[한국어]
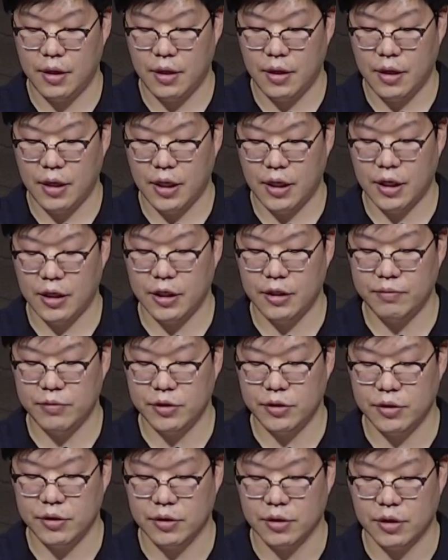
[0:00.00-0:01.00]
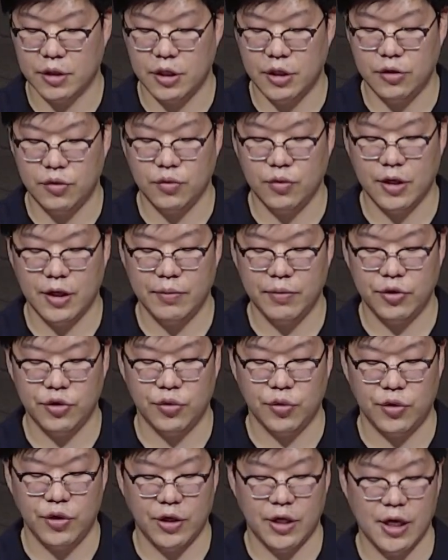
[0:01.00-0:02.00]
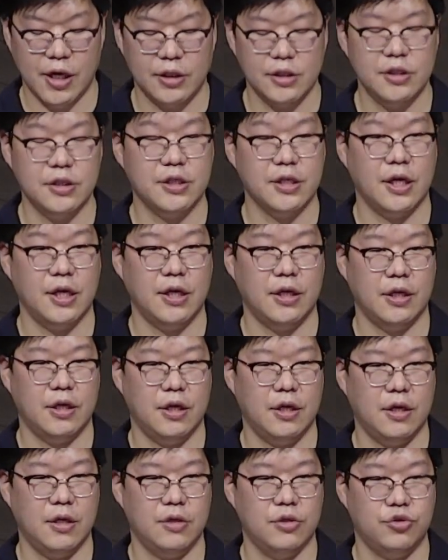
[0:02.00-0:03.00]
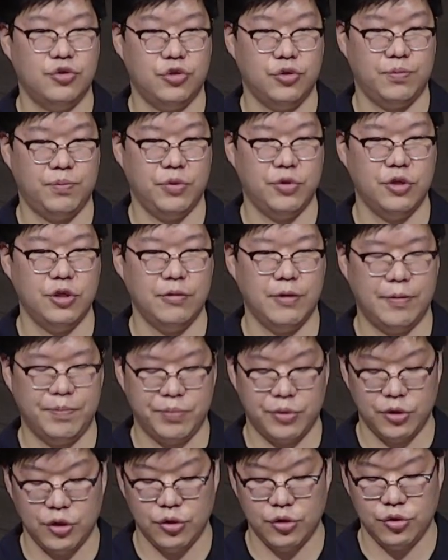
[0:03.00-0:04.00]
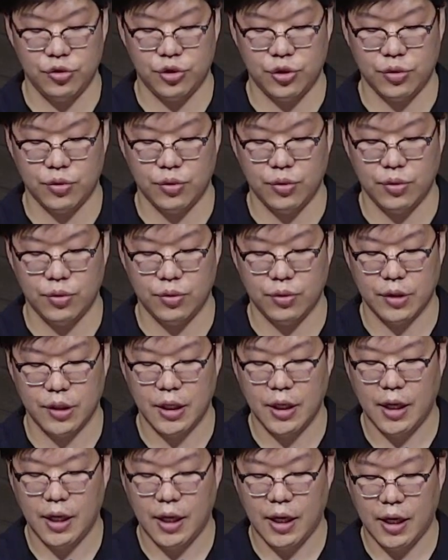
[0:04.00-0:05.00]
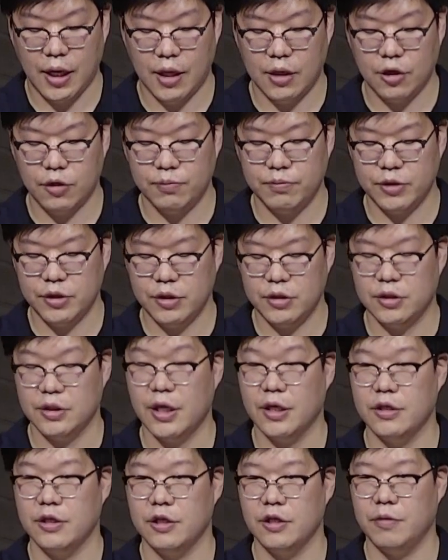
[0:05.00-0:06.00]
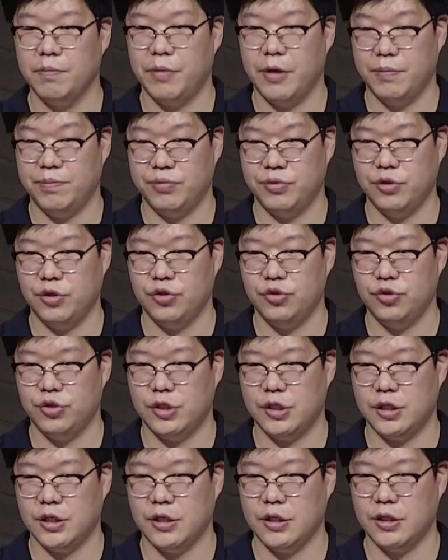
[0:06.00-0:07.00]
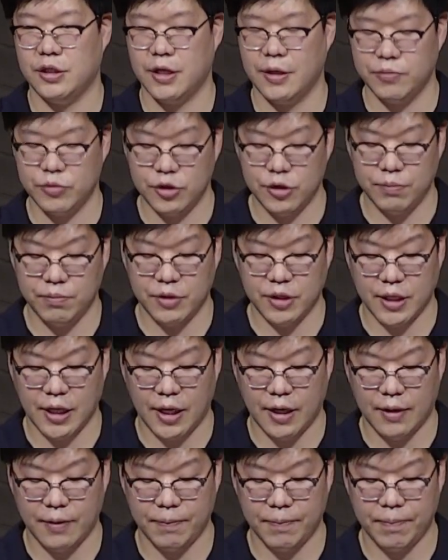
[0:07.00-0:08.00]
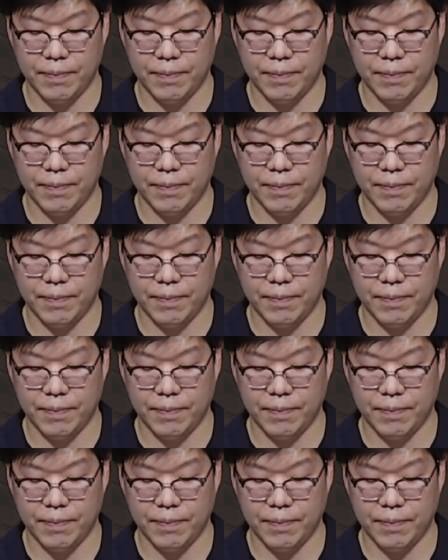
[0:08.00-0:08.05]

하나님은 기도하며 노력하는 자에게 축복을 베풀어 주시고 한없는 은혜를 베풀어 주시기 때문입니다.